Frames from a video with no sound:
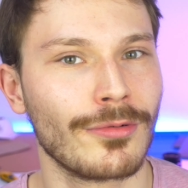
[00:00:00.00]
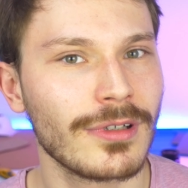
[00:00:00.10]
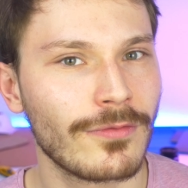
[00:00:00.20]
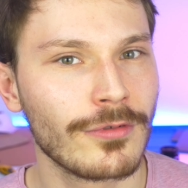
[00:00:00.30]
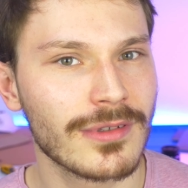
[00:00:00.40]

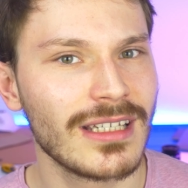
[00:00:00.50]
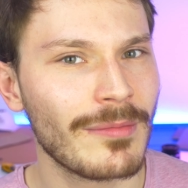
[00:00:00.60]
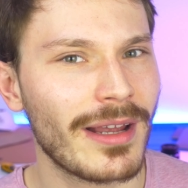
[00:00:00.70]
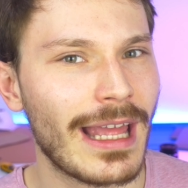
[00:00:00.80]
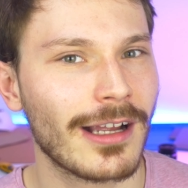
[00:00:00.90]
gelohnt?
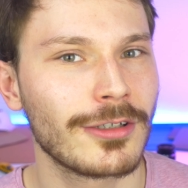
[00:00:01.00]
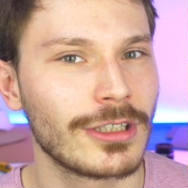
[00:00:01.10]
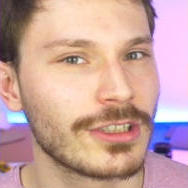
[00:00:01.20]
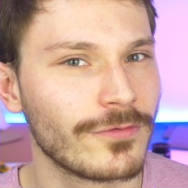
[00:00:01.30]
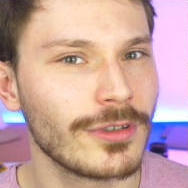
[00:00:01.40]
Funktioniert mein
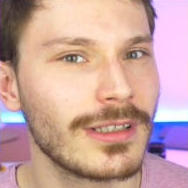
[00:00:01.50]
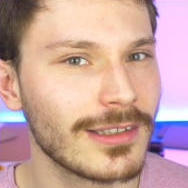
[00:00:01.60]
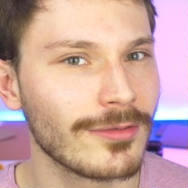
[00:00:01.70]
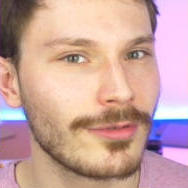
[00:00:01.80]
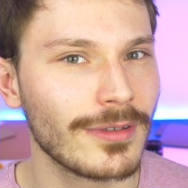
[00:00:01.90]
Hackintosh
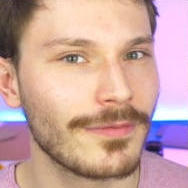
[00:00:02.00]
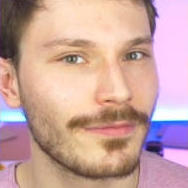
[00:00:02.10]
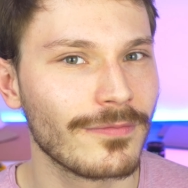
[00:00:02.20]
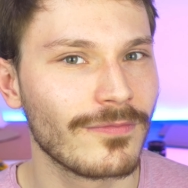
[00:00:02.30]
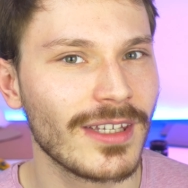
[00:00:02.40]
wirklich so,
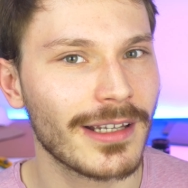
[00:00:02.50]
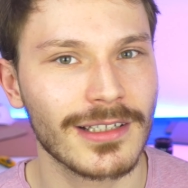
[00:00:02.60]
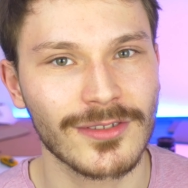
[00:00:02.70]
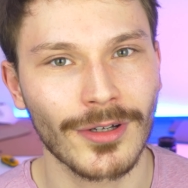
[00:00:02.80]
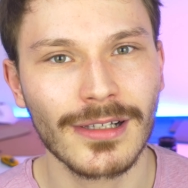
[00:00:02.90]
wie er
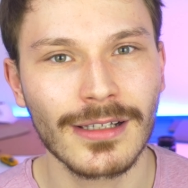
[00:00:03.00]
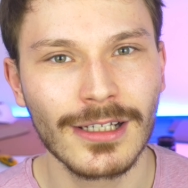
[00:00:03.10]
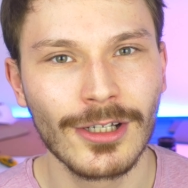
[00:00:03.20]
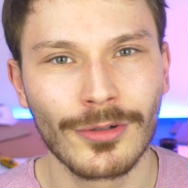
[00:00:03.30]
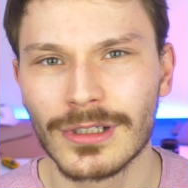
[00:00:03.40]
das soll?
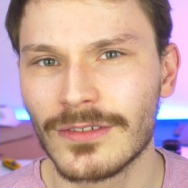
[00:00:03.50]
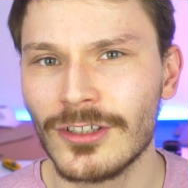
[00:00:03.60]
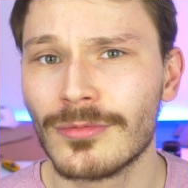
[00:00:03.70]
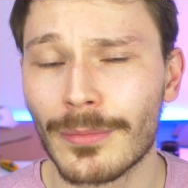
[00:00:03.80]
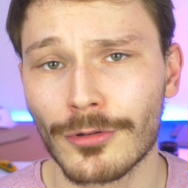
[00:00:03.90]
Und
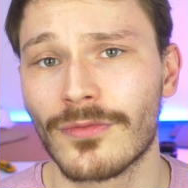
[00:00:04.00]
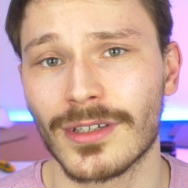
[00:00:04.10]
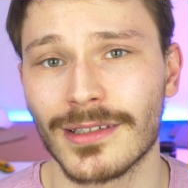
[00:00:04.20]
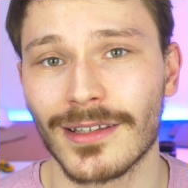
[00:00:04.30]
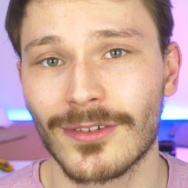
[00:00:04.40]
wie
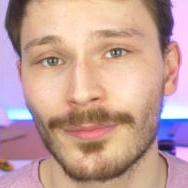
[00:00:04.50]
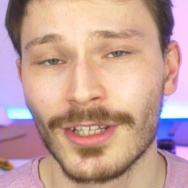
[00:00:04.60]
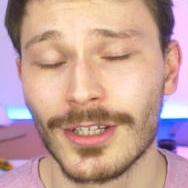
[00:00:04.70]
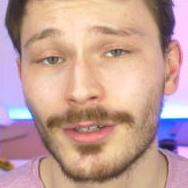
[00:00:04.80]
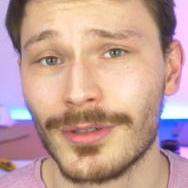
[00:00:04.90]
überprüfe ich das?
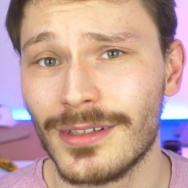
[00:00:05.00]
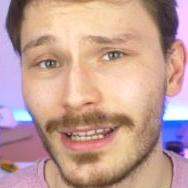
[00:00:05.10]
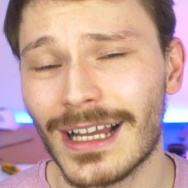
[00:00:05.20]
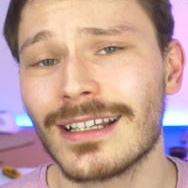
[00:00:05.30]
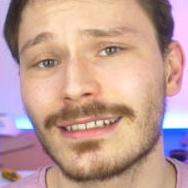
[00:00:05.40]
Und
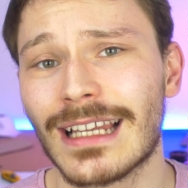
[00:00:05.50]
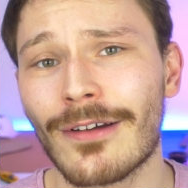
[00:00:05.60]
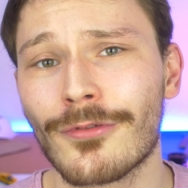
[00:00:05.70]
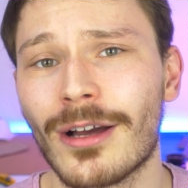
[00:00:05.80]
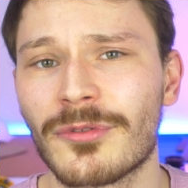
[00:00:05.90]
naja,
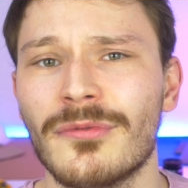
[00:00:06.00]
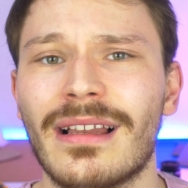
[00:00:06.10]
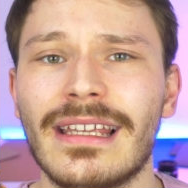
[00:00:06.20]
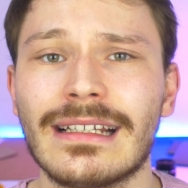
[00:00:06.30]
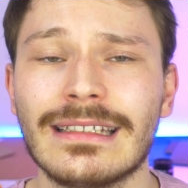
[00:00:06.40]
dafür habe ich mir
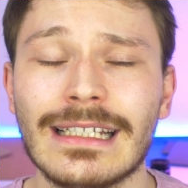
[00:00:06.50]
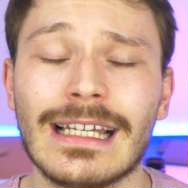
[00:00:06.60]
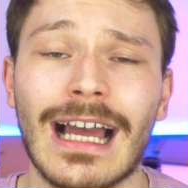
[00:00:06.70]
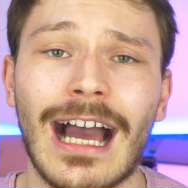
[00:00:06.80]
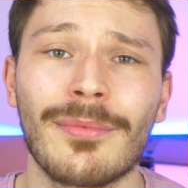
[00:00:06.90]
überlegt,
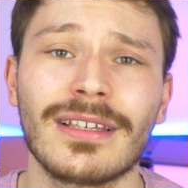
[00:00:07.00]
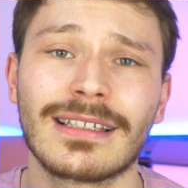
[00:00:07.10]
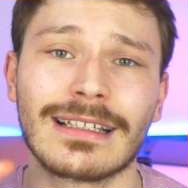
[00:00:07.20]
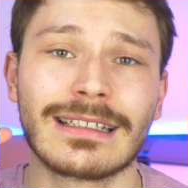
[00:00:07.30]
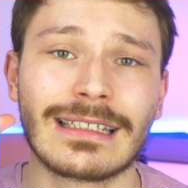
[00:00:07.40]
habe
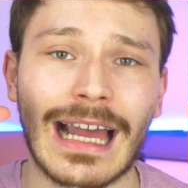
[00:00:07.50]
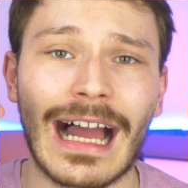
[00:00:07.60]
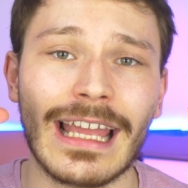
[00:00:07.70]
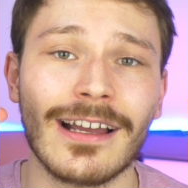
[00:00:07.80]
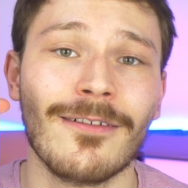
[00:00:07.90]
ich
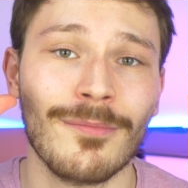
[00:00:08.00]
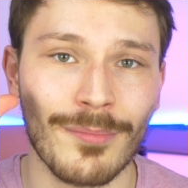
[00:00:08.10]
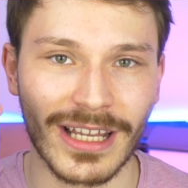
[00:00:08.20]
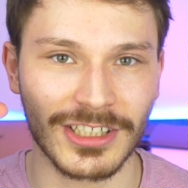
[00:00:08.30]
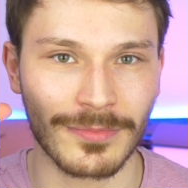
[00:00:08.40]
drei
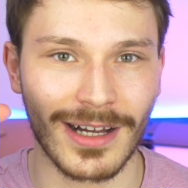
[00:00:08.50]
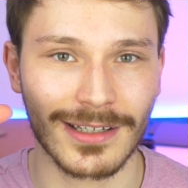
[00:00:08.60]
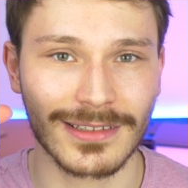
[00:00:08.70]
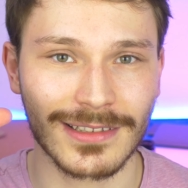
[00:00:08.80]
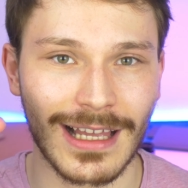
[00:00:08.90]

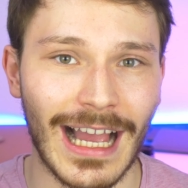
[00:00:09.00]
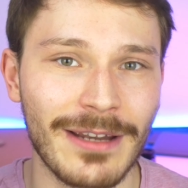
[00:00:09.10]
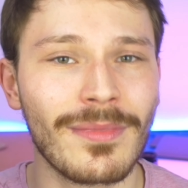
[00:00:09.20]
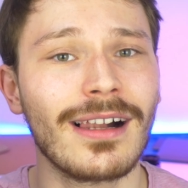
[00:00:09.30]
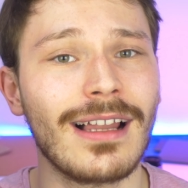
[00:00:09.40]
Benchmarks.
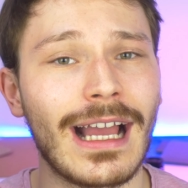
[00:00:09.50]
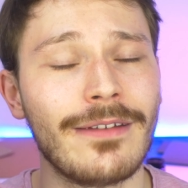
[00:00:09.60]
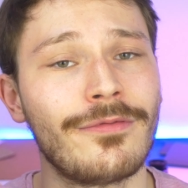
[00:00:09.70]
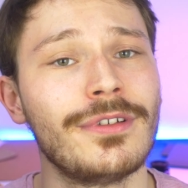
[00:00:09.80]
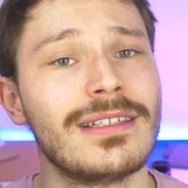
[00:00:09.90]
Einmal
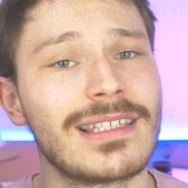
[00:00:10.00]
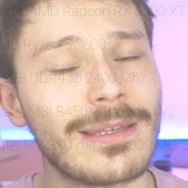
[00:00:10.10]
einen für die